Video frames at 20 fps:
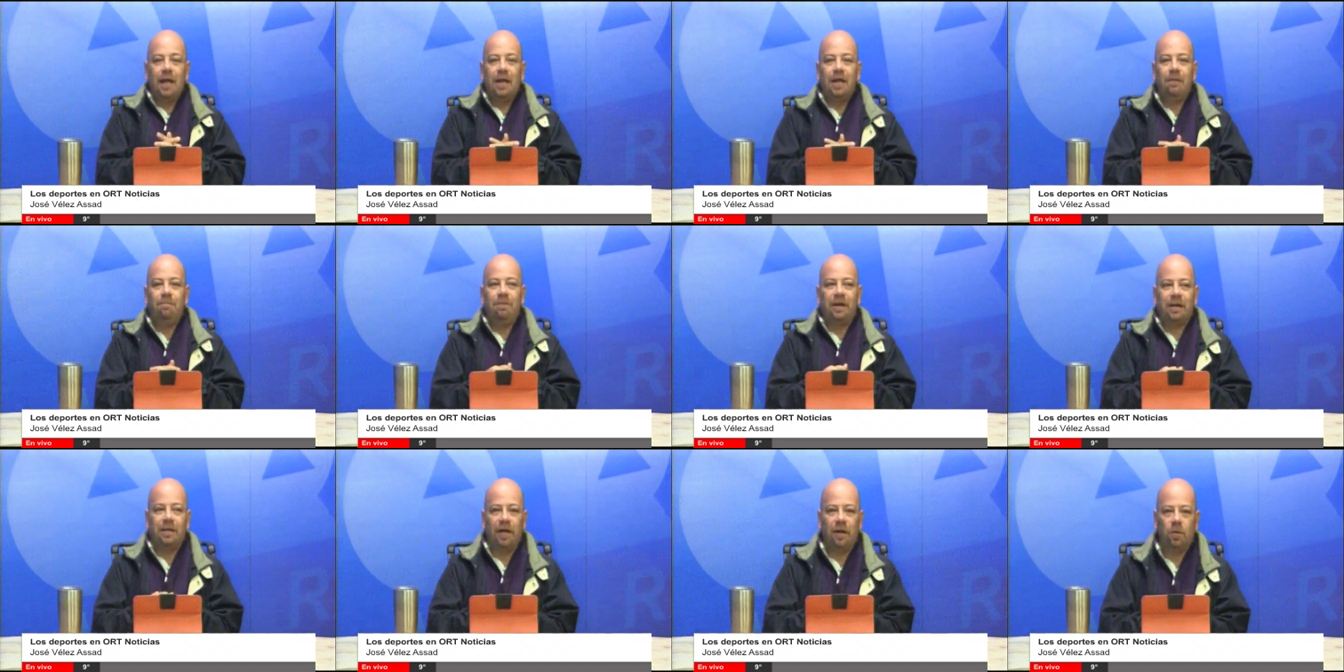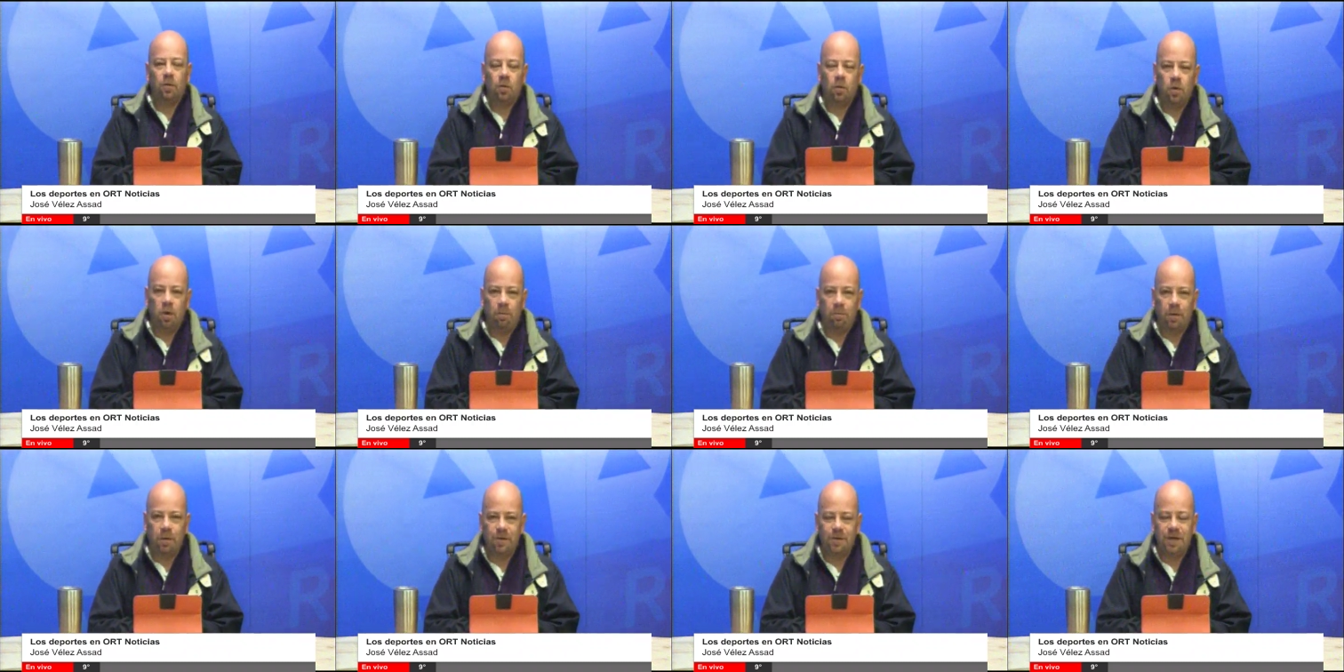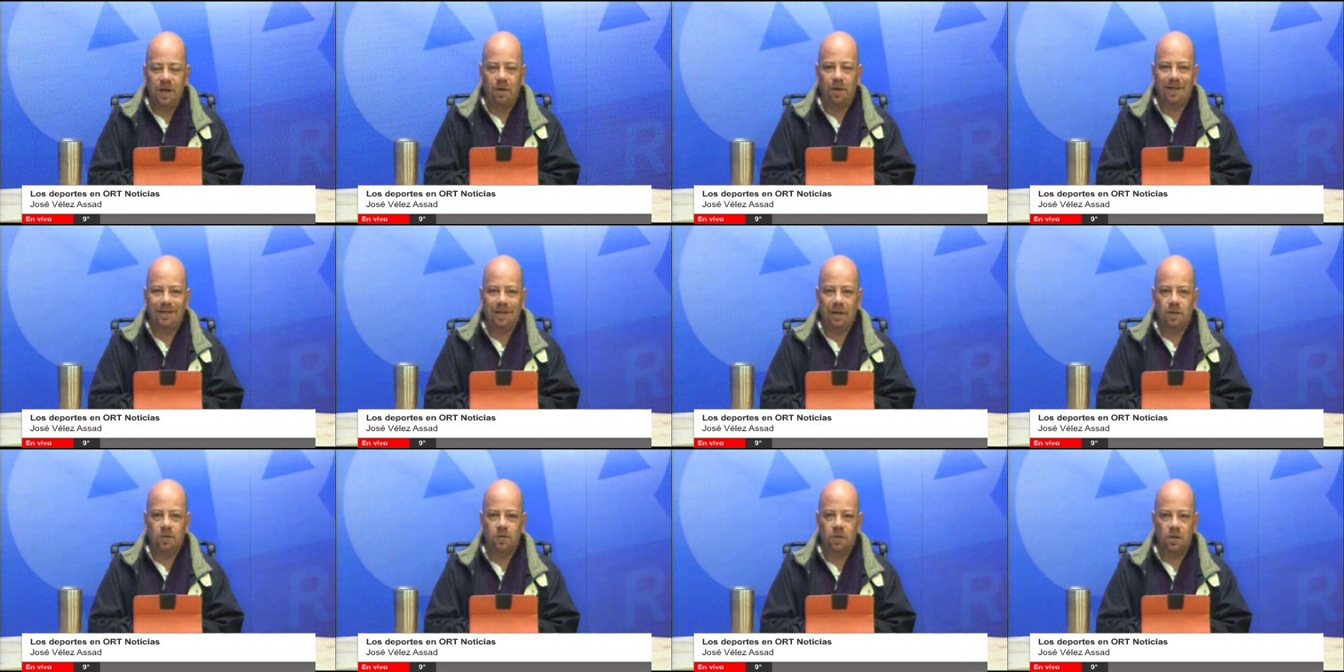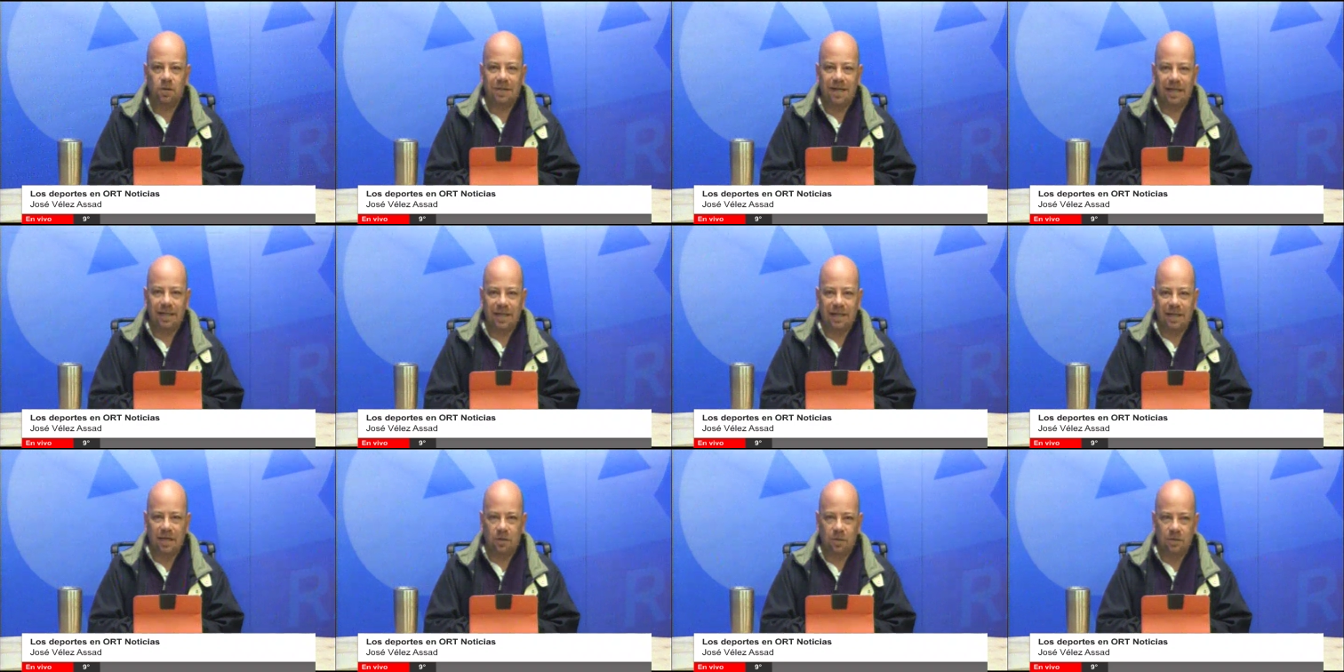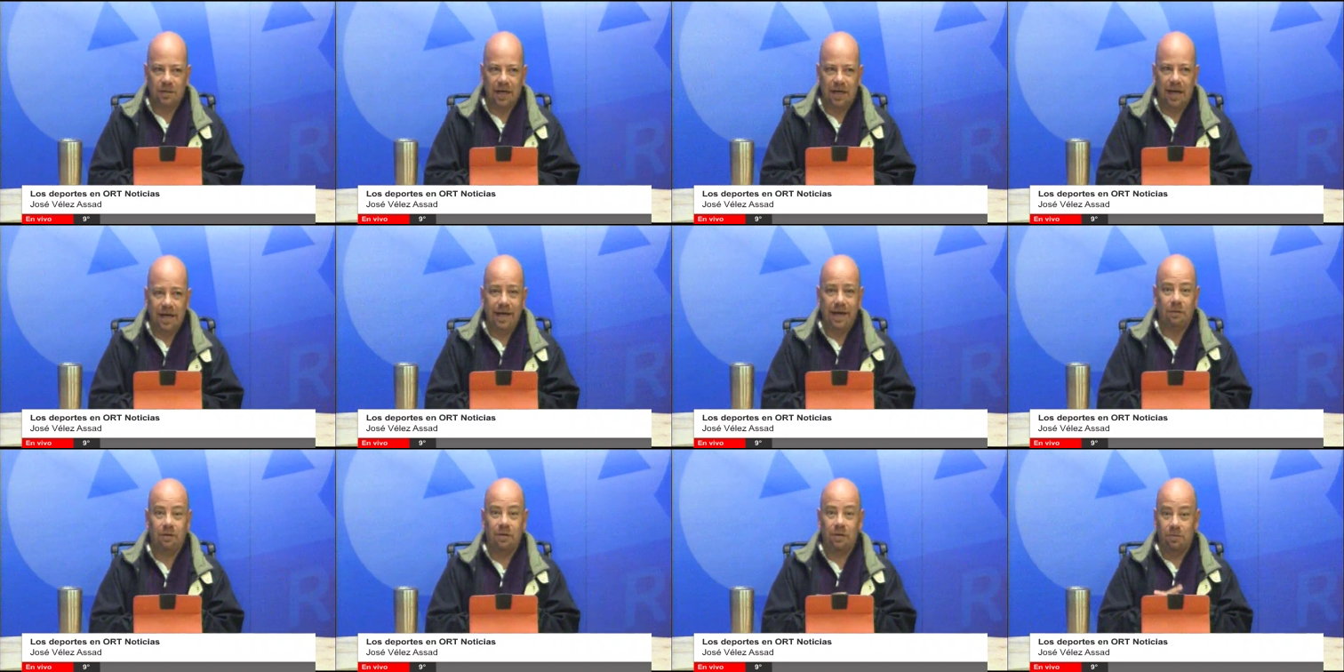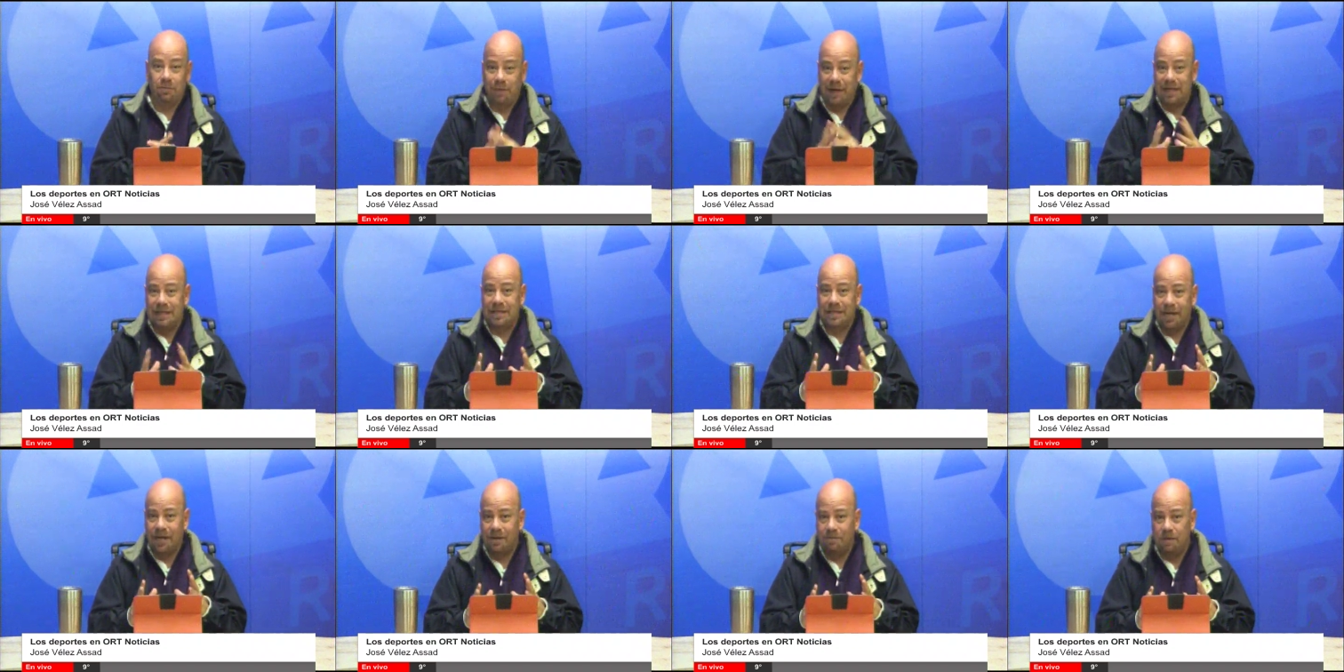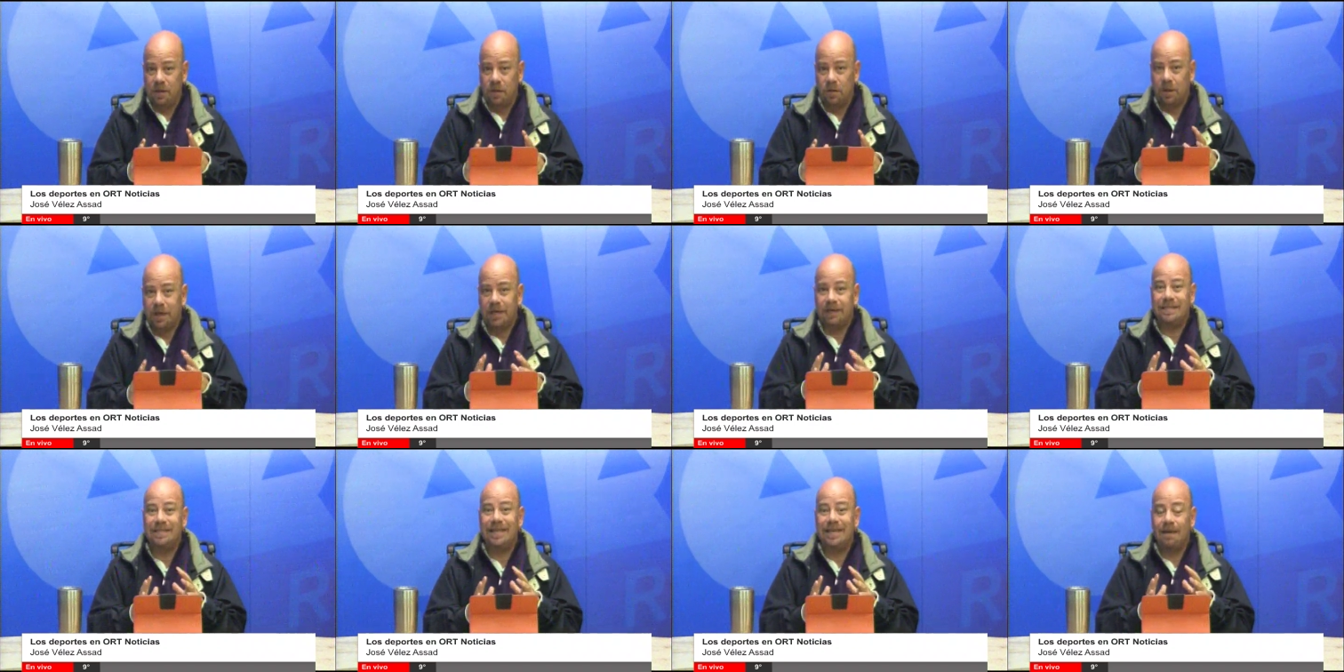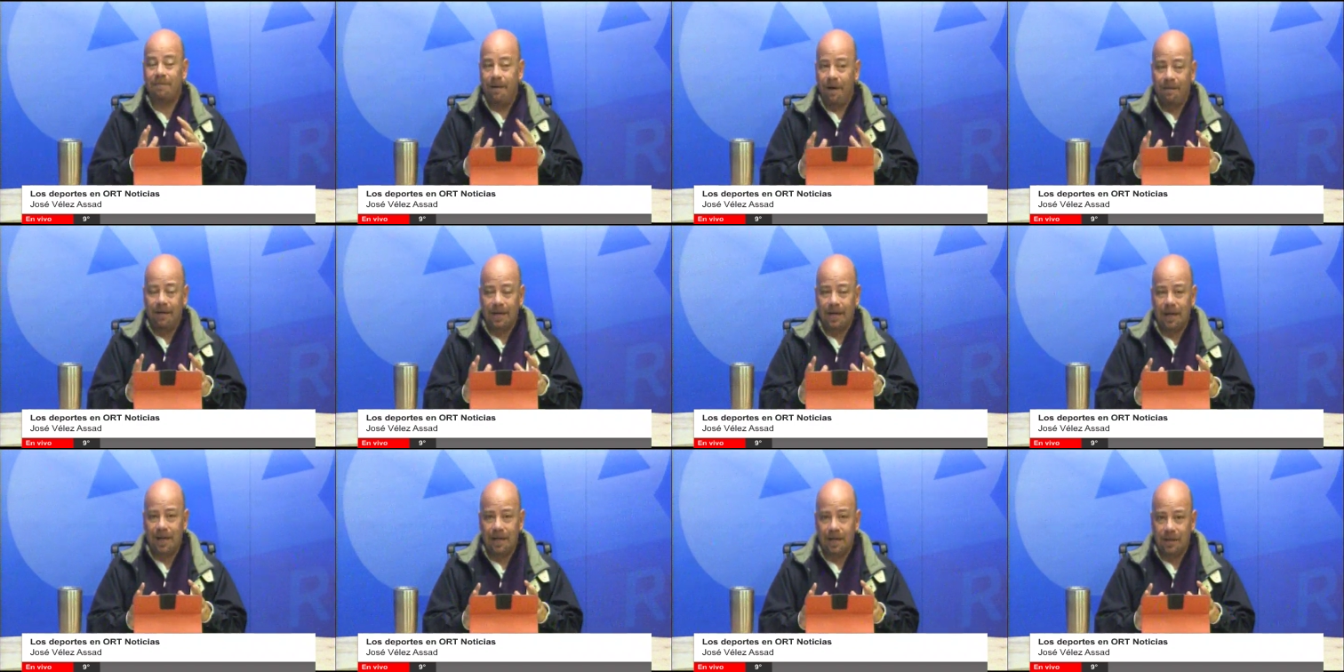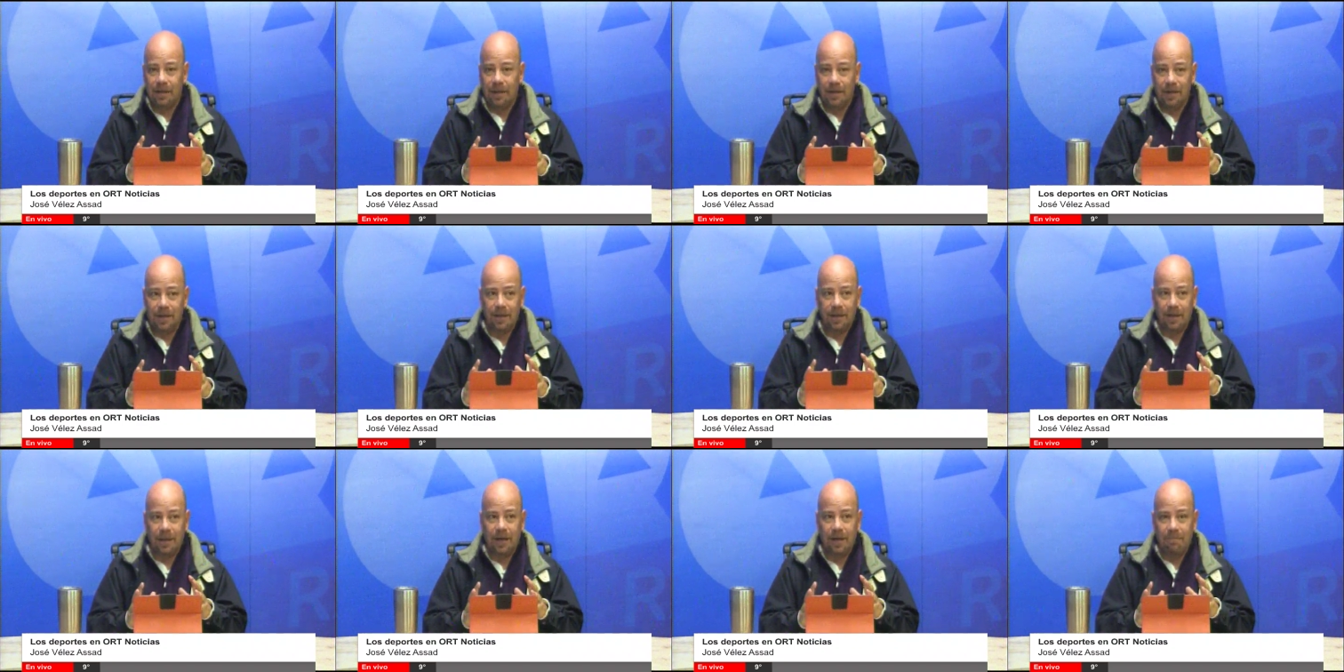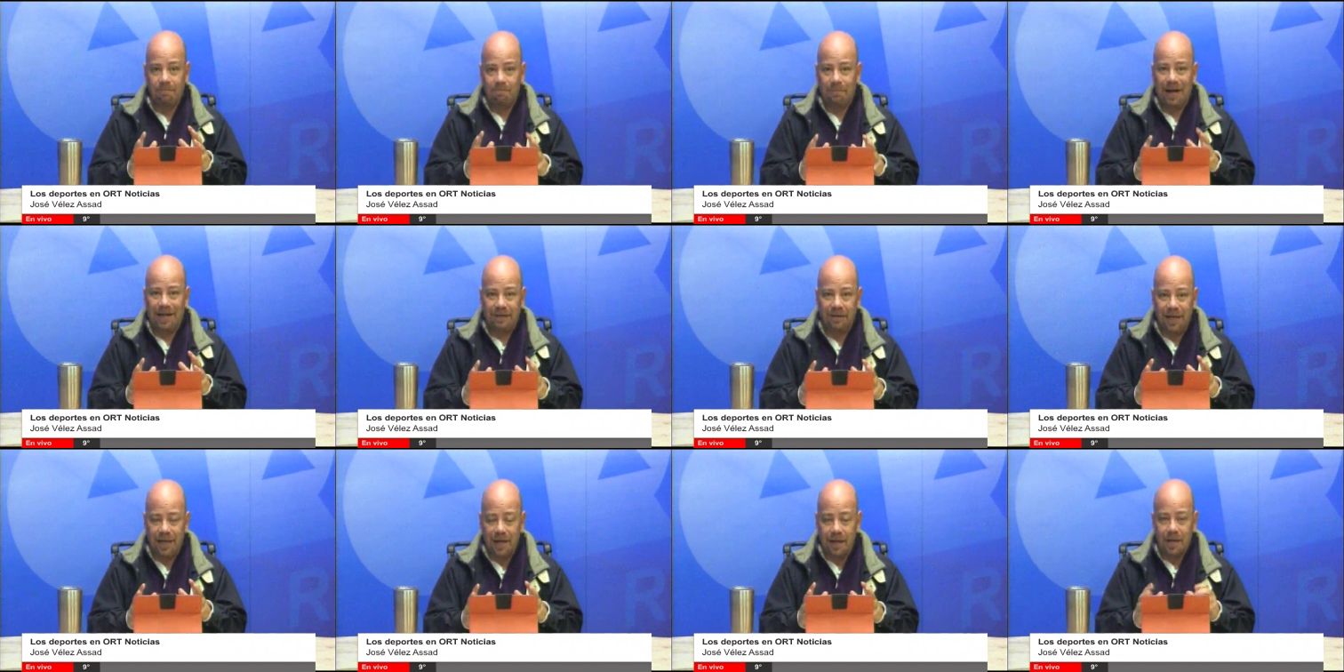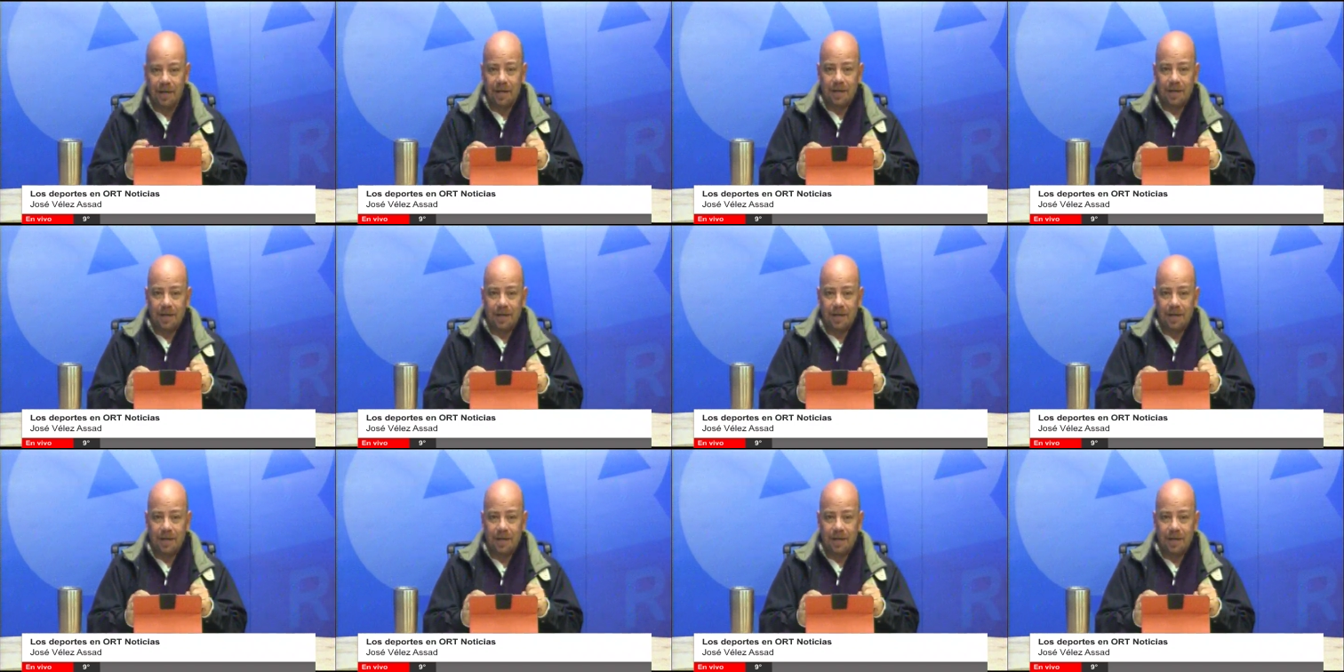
y perdieron 1 por 0 ante los toros del Atlético Celaya, cuando parecía, repito, que se llevaban el, empate.